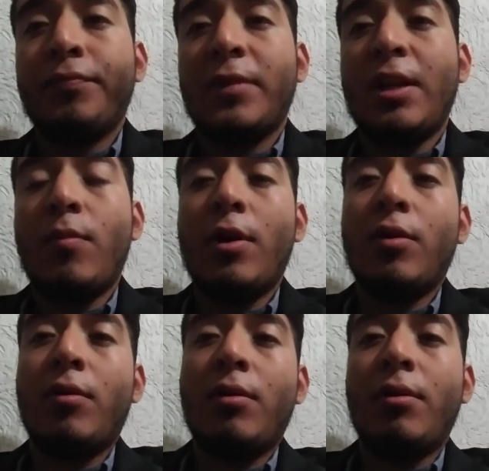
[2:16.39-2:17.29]
Y
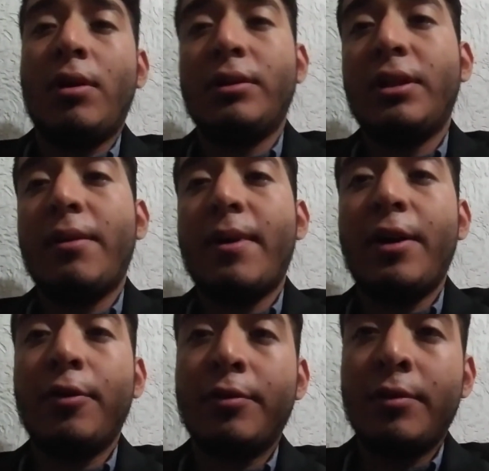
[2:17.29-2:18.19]
bueno, entre
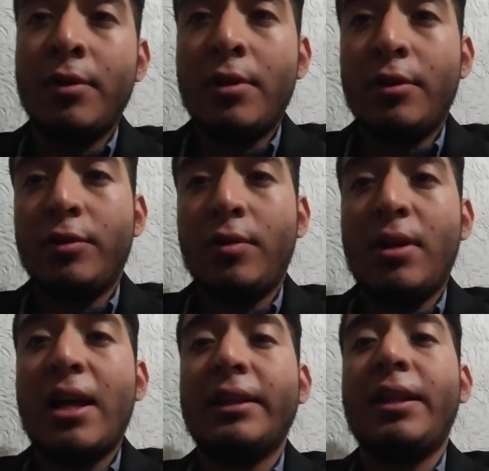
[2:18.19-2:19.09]
varios son
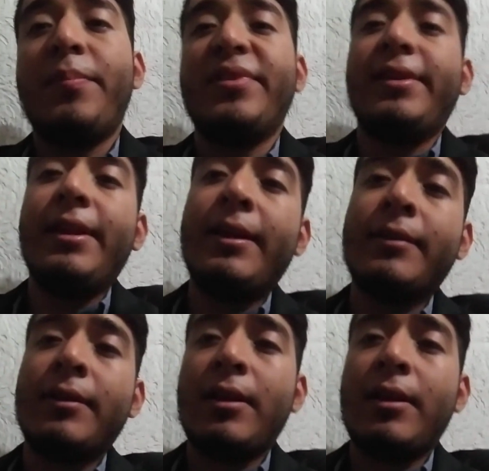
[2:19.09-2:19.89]
la tipicidad,